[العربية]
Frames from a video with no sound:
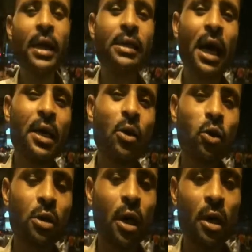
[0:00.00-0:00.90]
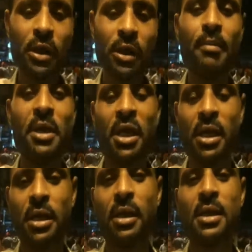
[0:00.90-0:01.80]
هانت عليكم الدار ودم
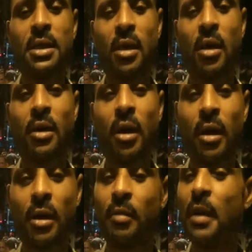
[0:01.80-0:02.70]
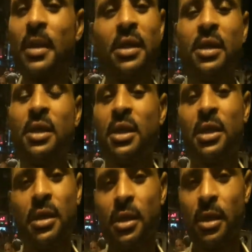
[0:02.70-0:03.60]
شهيدي لسه نار ما بردتش
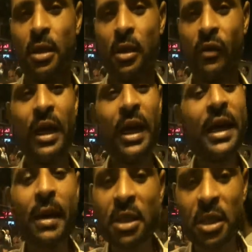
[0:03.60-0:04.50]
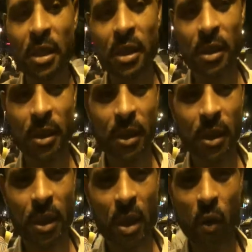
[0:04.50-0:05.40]
فليه نمشي
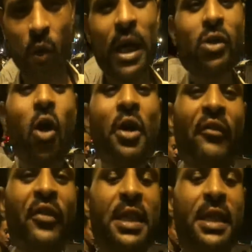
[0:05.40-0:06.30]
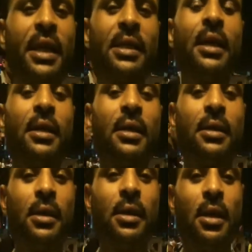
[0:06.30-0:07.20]
وليه تهنا في سكتنا
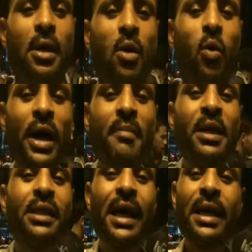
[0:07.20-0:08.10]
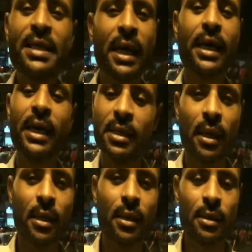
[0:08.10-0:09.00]
وايه من تاني
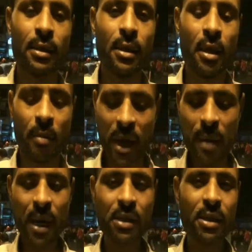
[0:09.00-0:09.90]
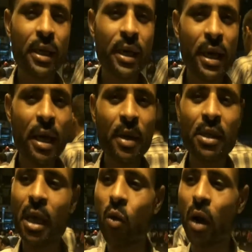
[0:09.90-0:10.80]
سكتنا ما ياما كتير هنا يا
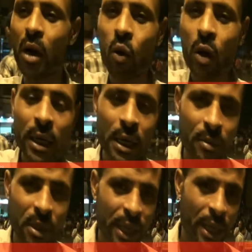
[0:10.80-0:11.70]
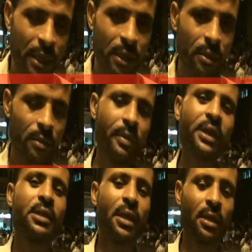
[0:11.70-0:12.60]
بيتنا وكان كل الميدان
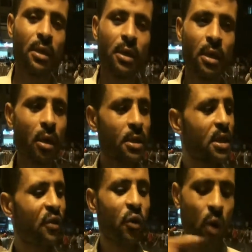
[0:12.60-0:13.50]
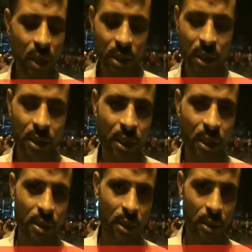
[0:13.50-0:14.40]
بيتنا رصيفي وارض
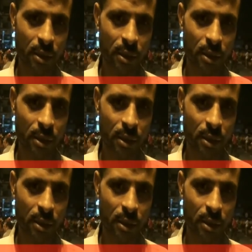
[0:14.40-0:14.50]
جنينتنا